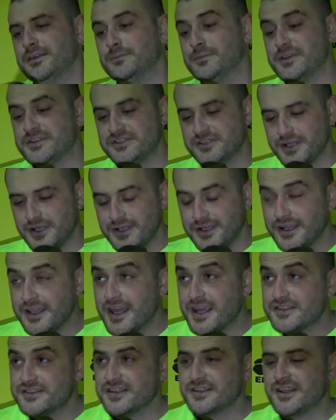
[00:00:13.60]
Maçın hakkı
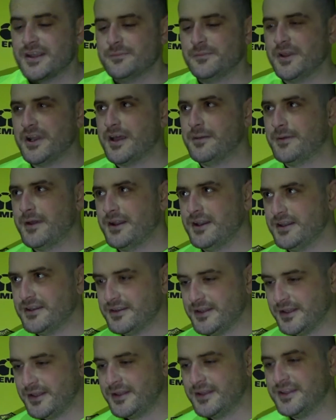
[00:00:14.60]
gerçekten
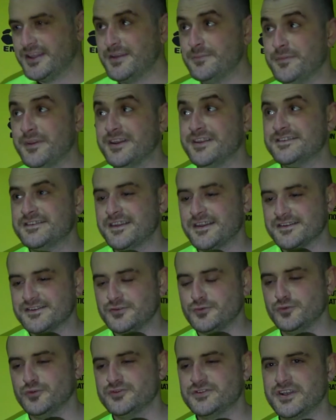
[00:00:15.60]
beraberlikti. Kim yenilse
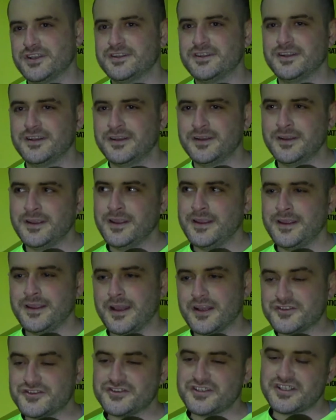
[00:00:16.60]
yazık olacaktı.
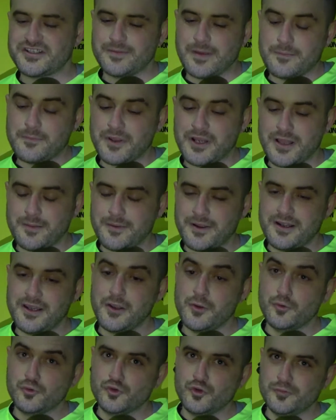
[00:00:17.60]
Açıkçası ben
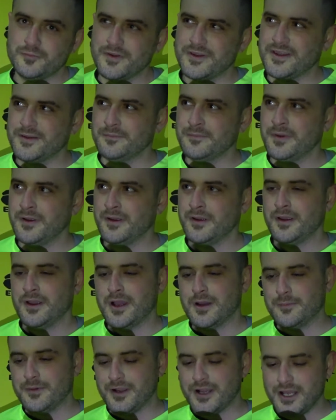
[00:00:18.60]
beraberliğe üzülmedim.
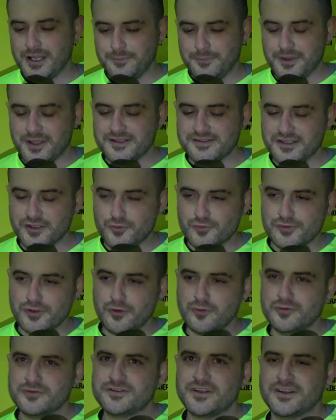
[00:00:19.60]
Ama galip gelsek
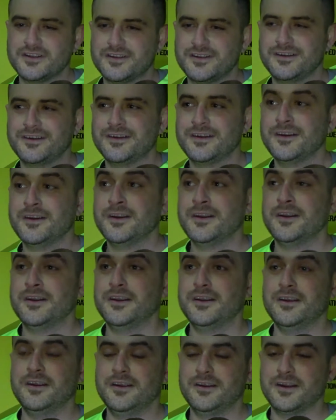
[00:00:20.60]
güzel olacaktı.
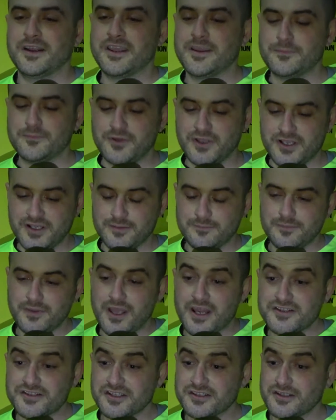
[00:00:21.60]
E, rakip takım
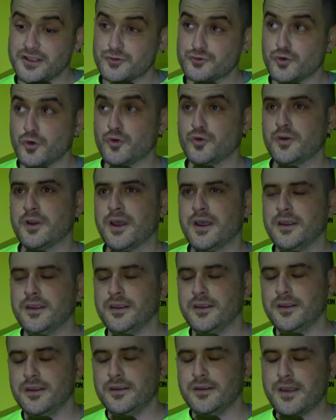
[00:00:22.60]
gerçekten çok, e,
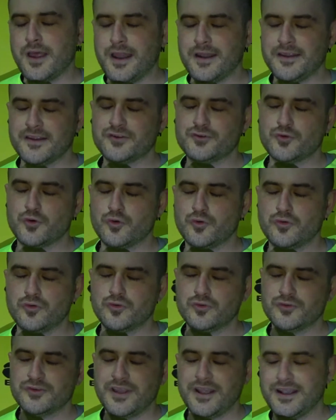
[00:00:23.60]
herkes çok
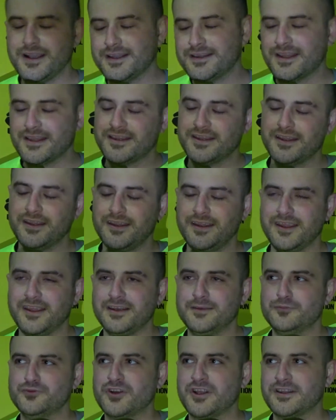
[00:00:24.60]
dikkat etti
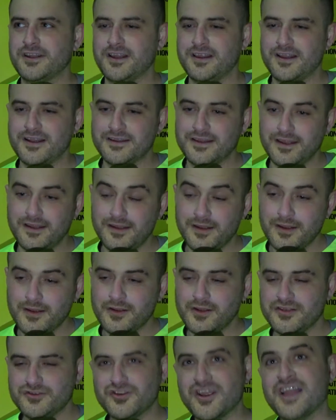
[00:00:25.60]
ikili mücadelelerde.
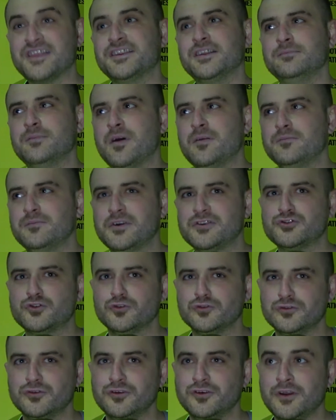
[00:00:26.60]
Gentilmen bir maç
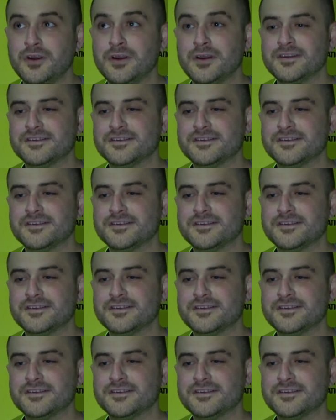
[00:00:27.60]
oldu.